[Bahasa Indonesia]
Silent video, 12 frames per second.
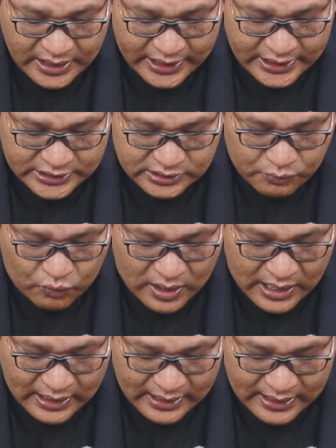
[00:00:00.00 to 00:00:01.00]
Ini
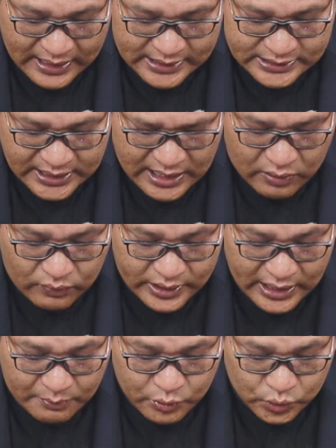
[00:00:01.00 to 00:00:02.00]
semua karena kasih
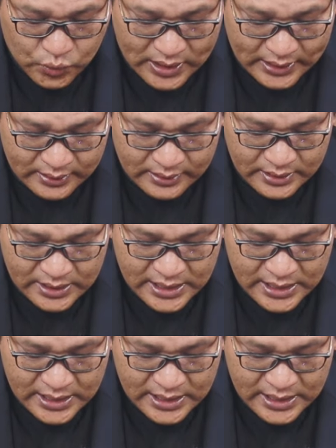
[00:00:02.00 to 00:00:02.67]
karuniamu Tuhan.